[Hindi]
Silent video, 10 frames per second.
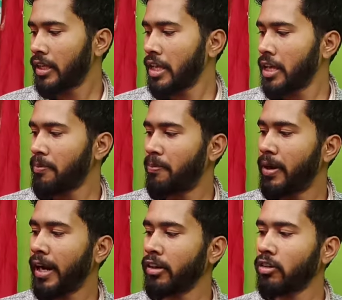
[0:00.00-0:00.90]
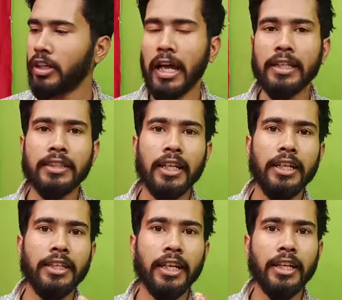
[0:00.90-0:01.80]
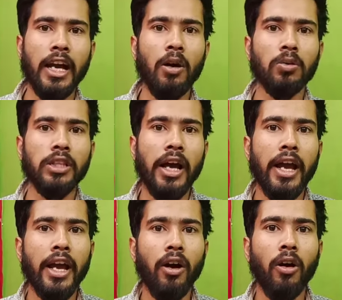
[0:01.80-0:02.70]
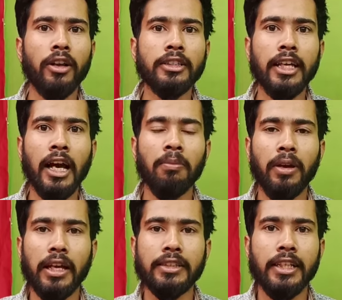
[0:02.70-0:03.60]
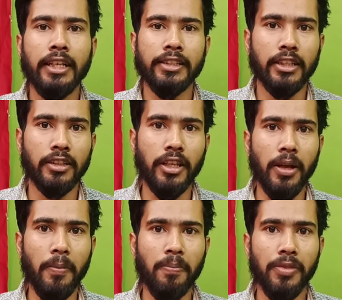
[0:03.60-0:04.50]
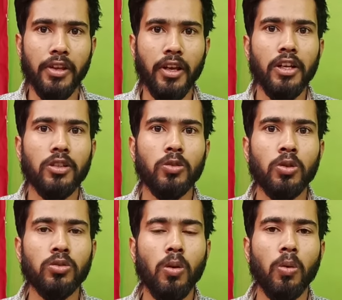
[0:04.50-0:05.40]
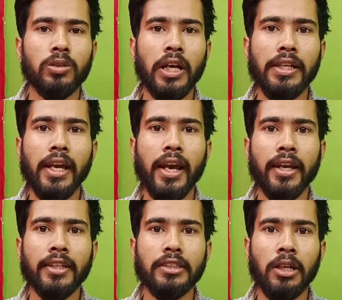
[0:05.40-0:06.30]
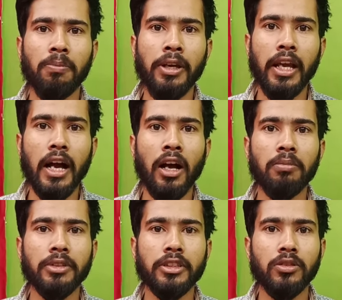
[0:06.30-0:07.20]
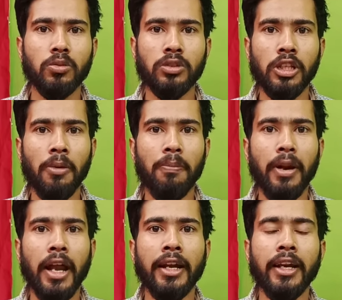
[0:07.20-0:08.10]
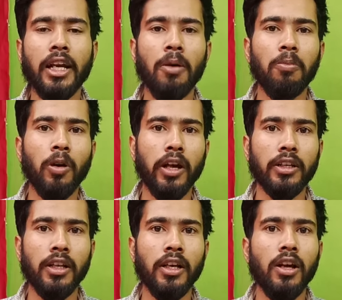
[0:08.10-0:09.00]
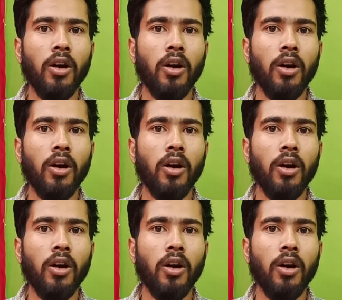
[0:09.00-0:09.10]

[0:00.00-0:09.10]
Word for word: कि ब्रांड ऑथराइजेशन लेटर क्या होता है और इसे आप कैसे ले सकते हैं दोस्तों होता ये है कि जब भी आप किसी दूसरे ब्रांड का प्रोडक्ट